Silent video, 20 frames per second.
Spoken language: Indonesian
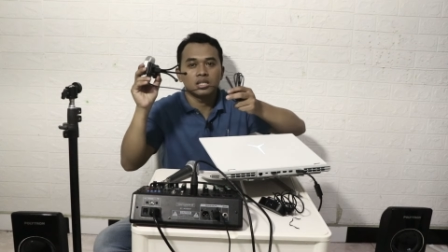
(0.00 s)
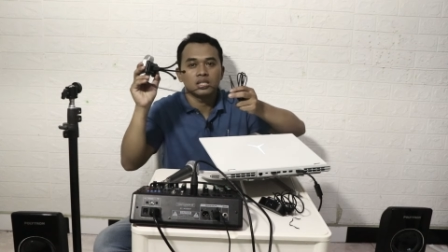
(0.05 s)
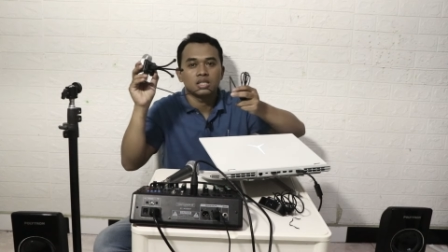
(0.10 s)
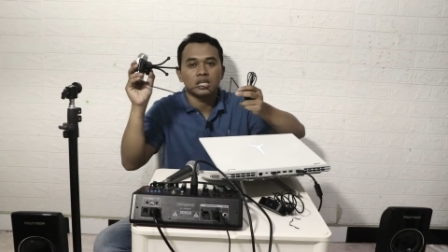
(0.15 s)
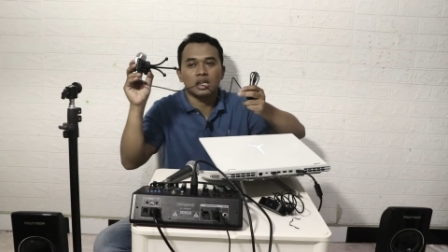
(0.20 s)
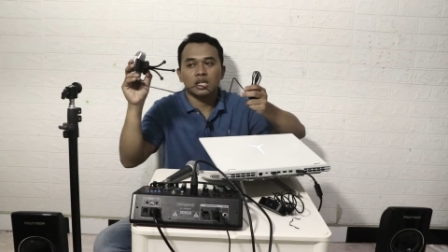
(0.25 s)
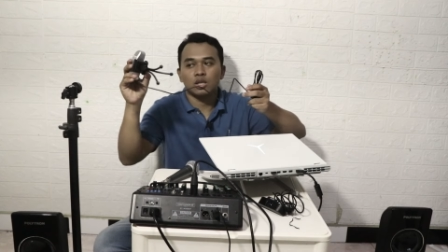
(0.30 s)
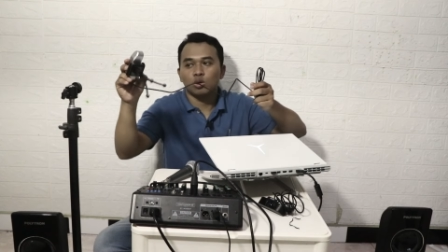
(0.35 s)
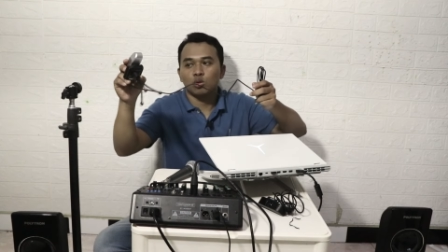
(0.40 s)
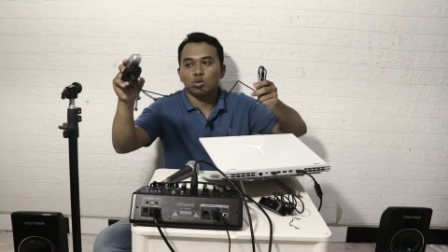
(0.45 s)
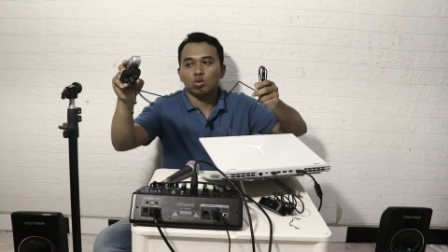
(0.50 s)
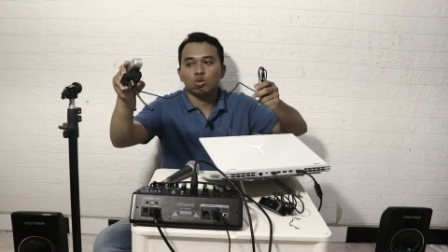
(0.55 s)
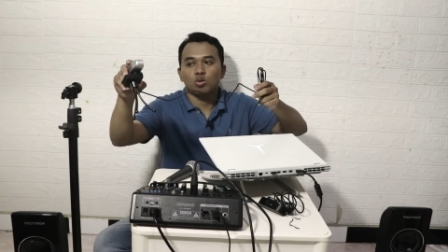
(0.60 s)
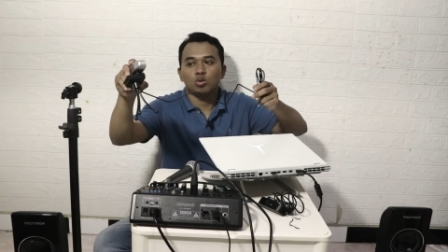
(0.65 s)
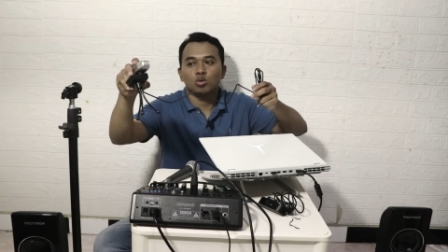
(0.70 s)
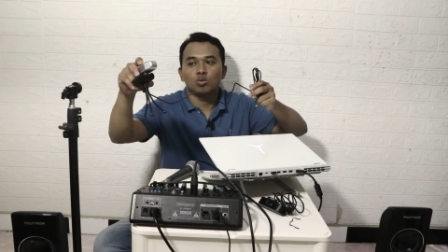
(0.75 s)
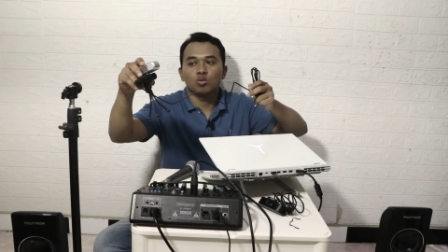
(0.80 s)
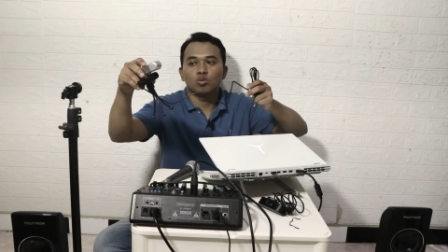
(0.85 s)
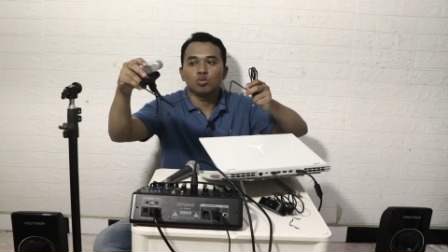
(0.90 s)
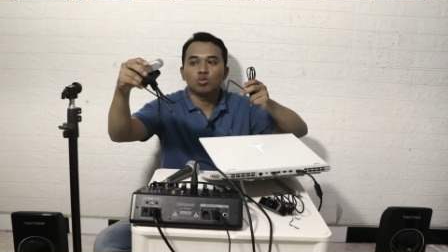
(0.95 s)

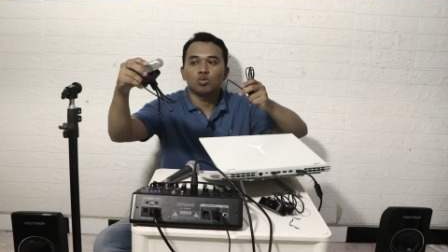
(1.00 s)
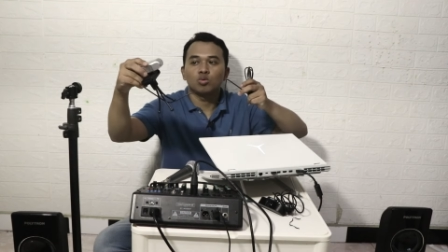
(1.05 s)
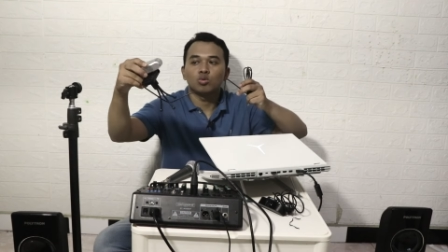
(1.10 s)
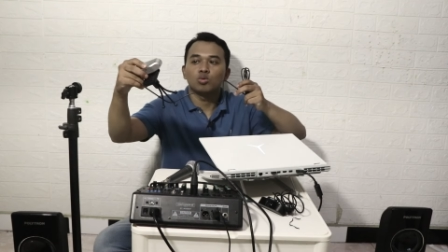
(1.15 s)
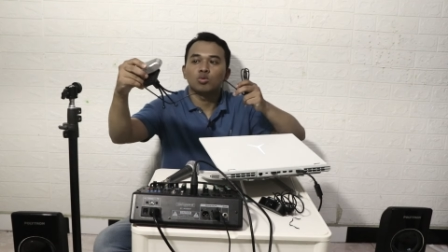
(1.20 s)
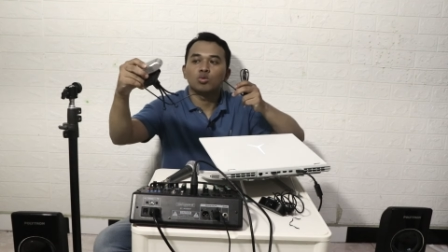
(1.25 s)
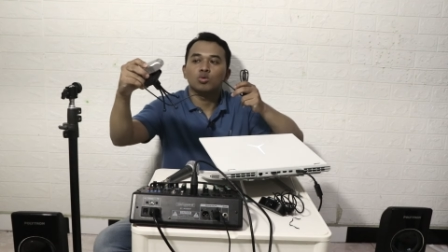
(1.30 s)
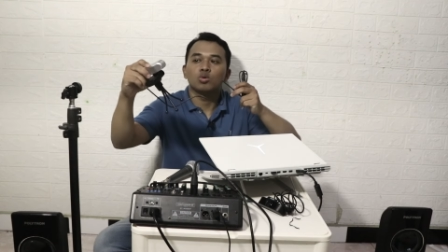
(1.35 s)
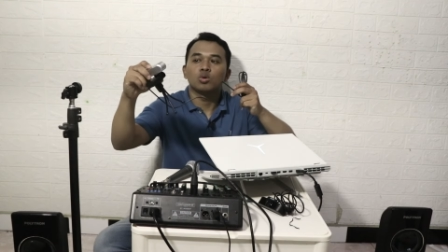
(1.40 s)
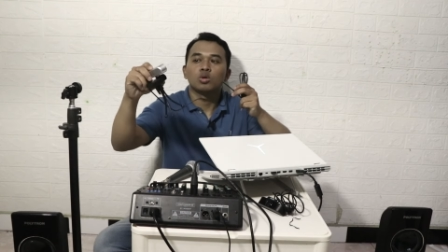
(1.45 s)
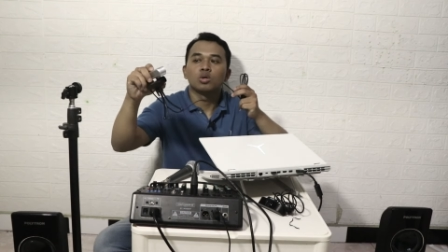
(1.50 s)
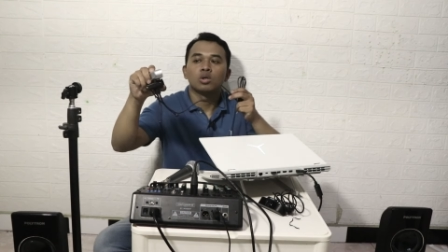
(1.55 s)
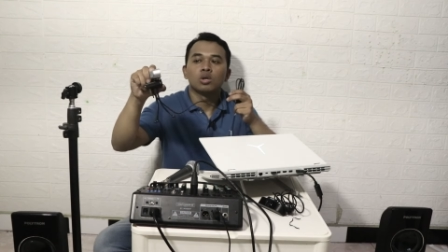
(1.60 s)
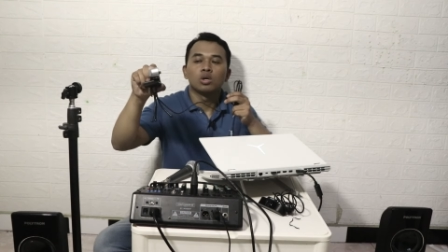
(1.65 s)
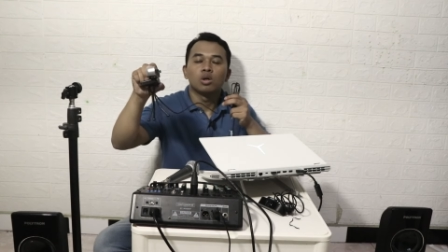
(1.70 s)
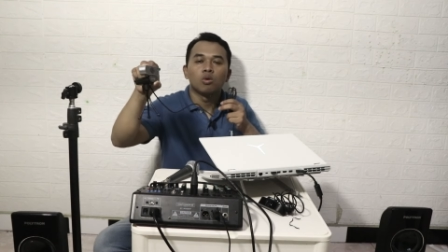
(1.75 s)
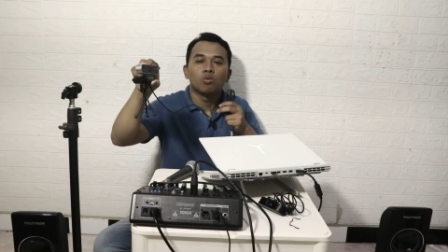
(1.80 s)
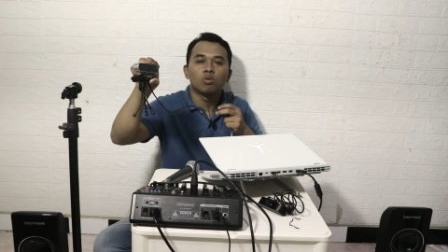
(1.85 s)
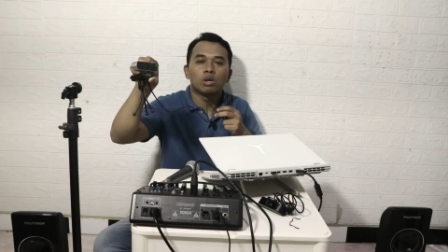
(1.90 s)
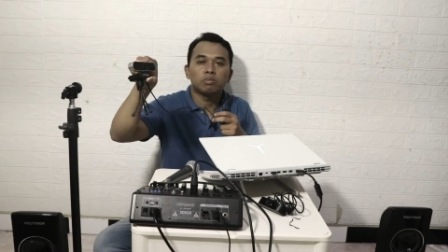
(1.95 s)
satu
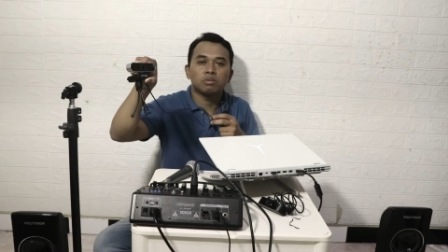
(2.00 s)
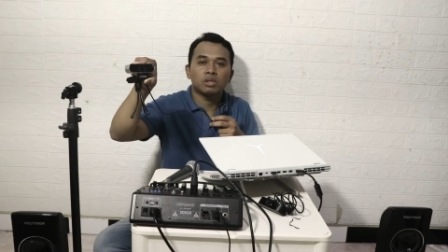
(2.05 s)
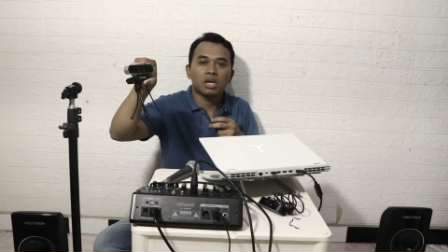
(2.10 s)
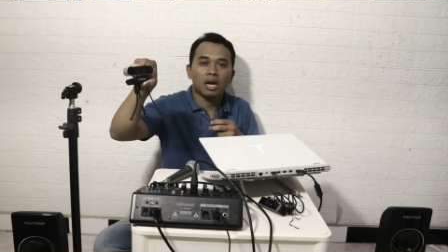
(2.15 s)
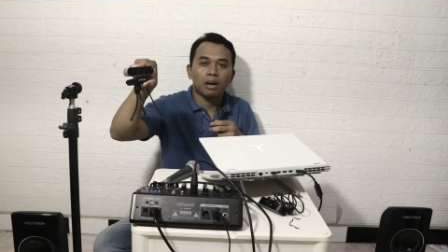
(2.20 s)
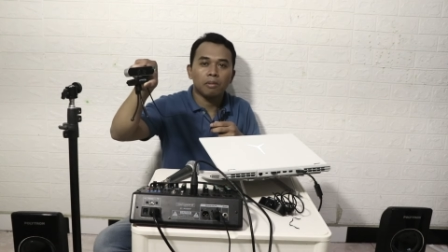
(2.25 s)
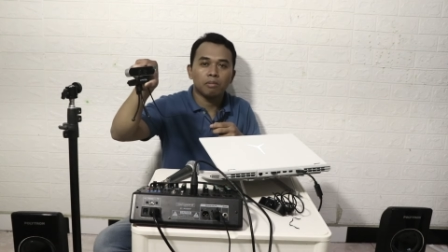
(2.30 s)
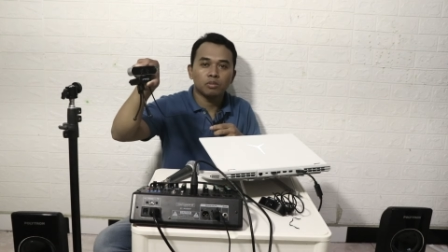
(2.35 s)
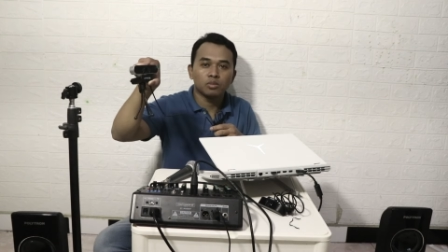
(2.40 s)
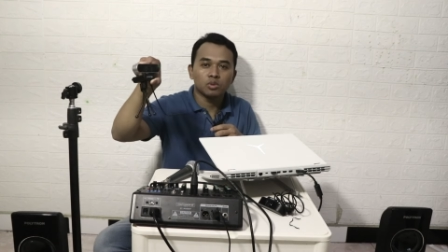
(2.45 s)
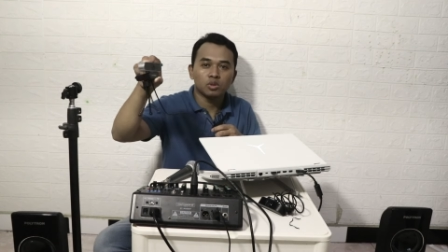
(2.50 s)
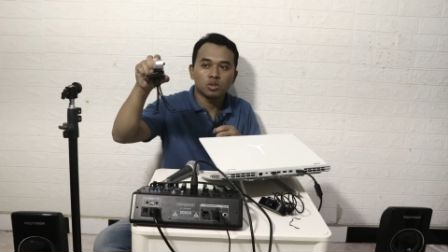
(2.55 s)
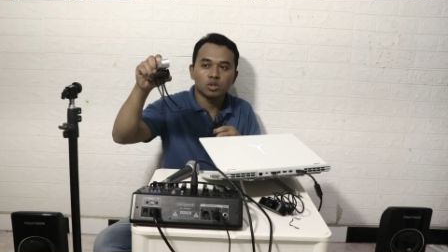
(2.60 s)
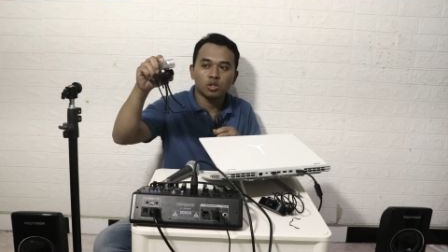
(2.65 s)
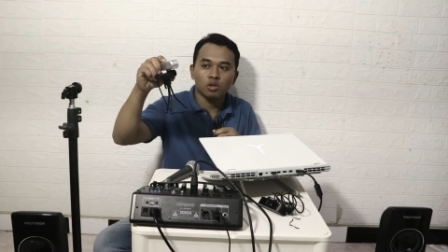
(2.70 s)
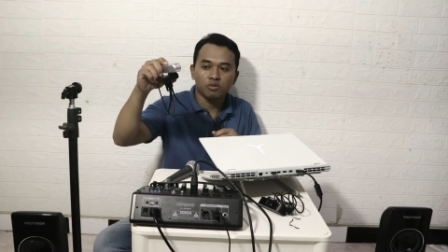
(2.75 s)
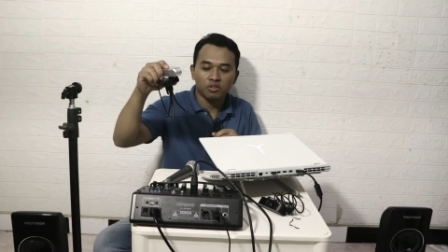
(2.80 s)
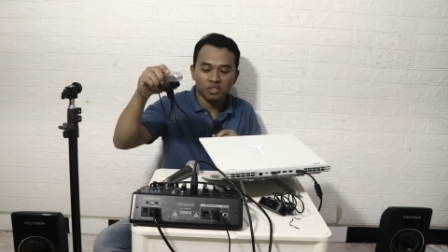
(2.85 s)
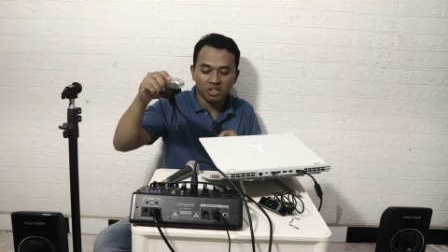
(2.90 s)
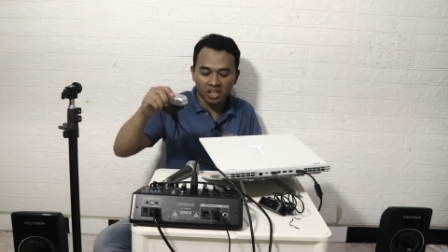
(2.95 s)
webcam
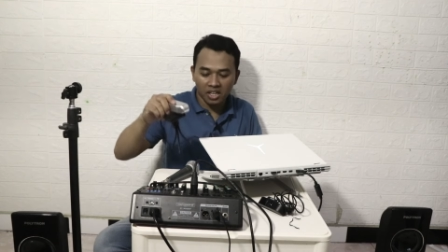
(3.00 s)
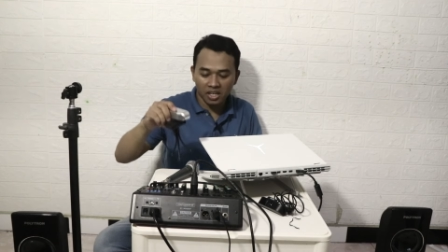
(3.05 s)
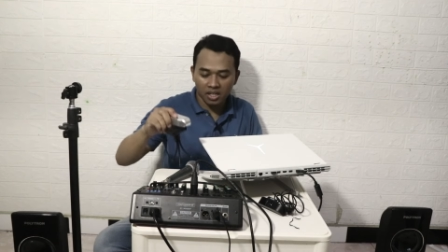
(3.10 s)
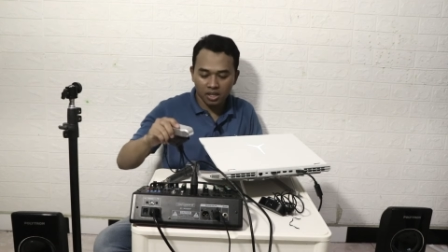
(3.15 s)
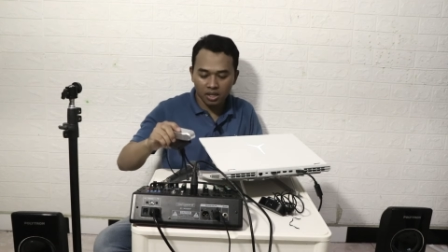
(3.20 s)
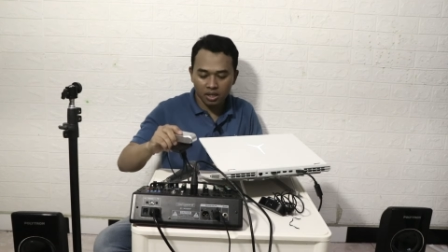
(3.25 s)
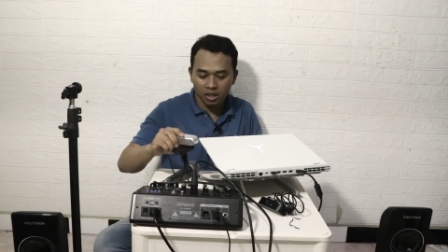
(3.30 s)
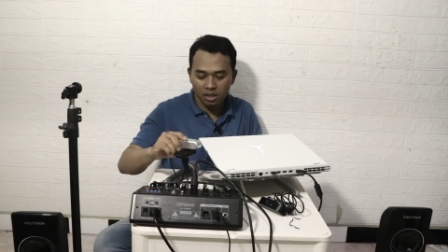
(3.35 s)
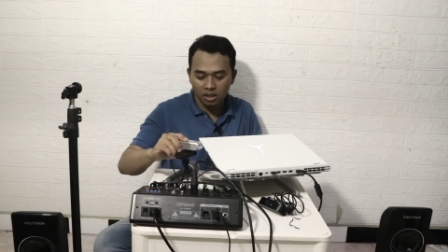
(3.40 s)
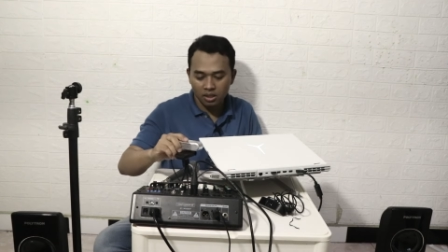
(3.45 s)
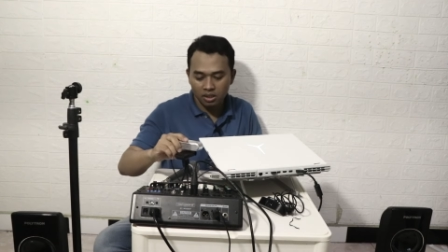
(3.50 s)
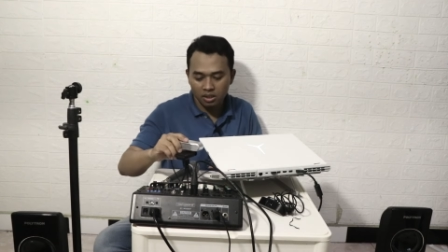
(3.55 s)
Jovitech,